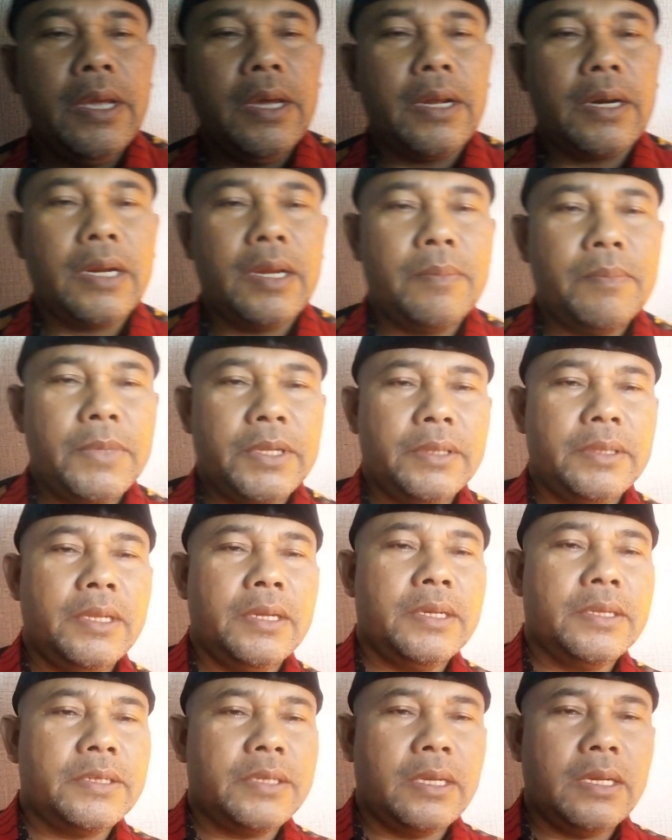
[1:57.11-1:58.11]
Rahmat
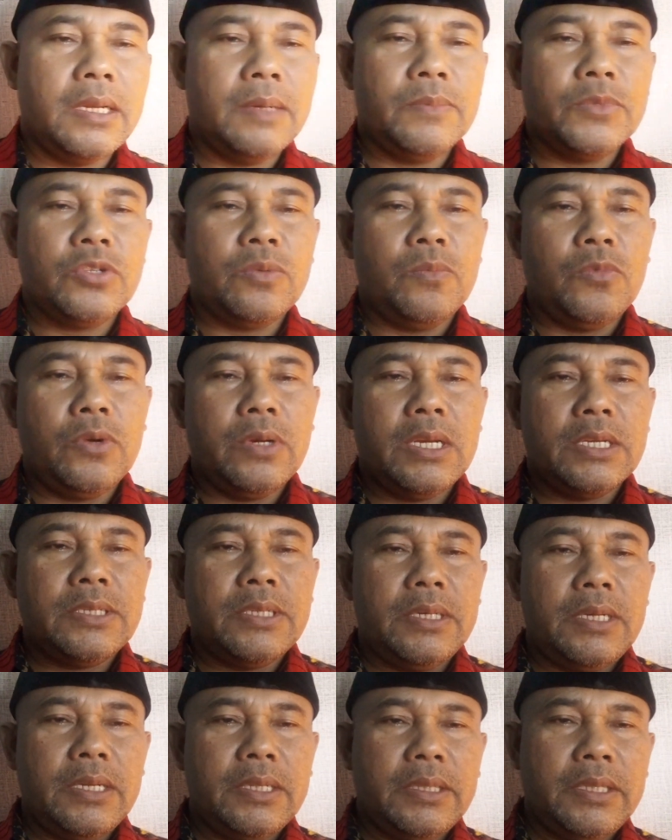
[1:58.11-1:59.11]
dan salam semoga
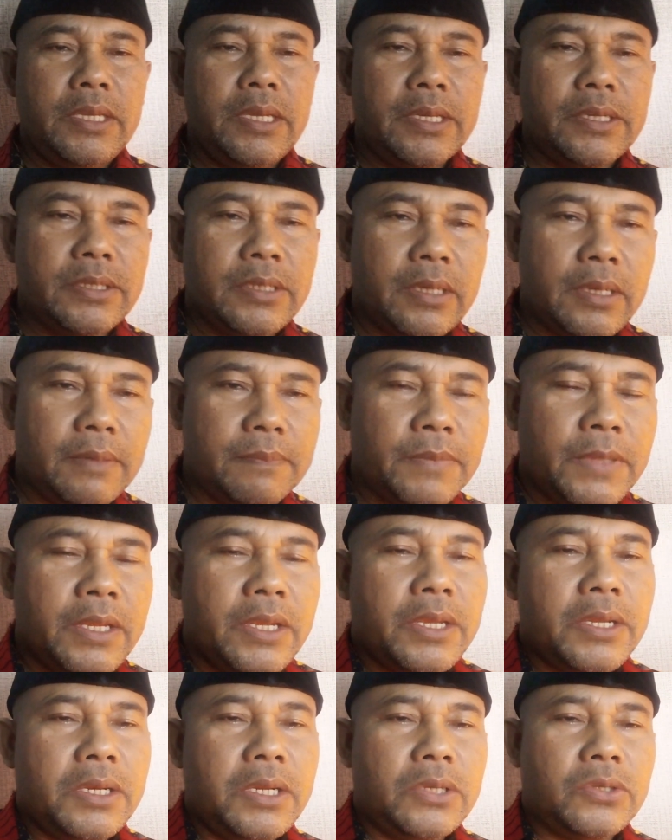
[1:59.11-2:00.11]
senantiasa
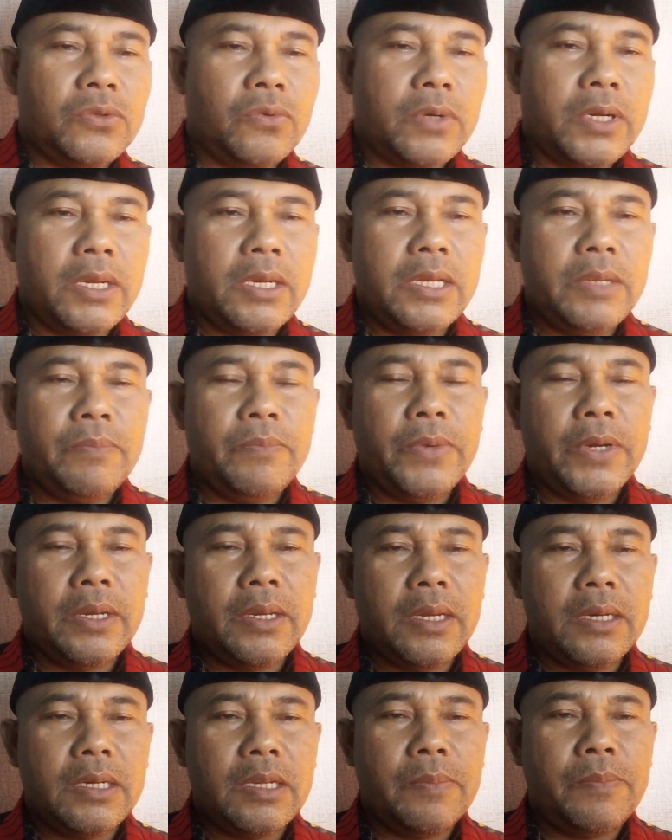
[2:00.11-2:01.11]
dicurah
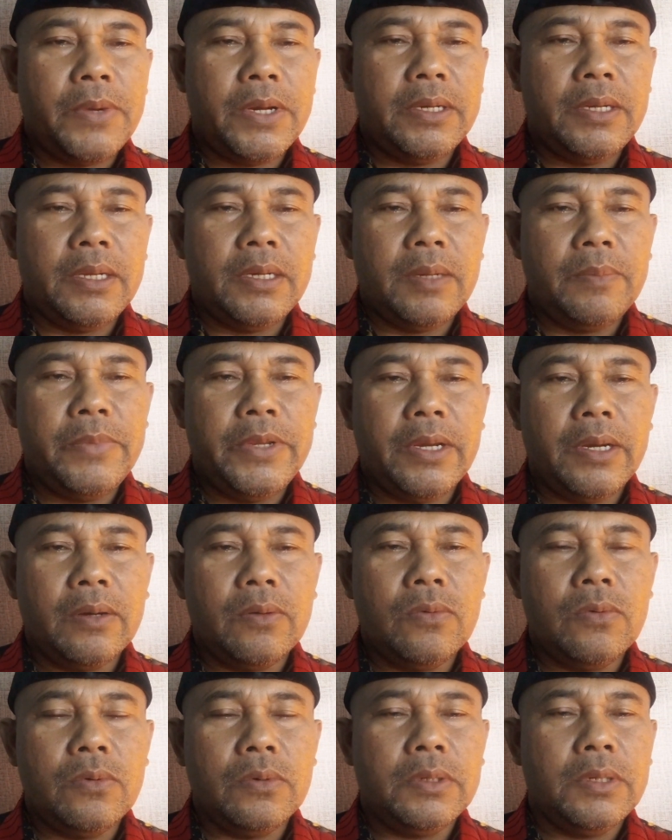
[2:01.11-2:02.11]
limpahkan kepada Nabi
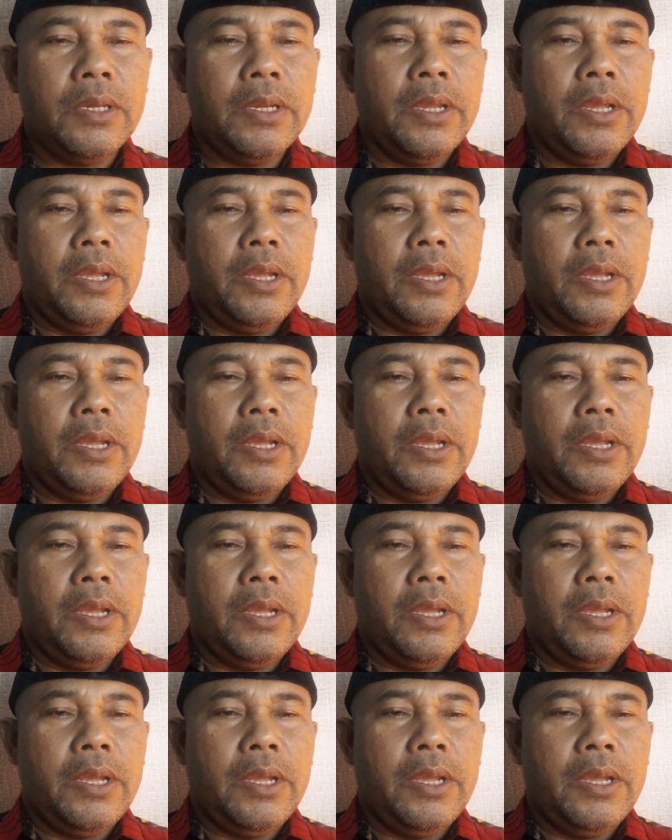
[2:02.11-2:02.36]
Agung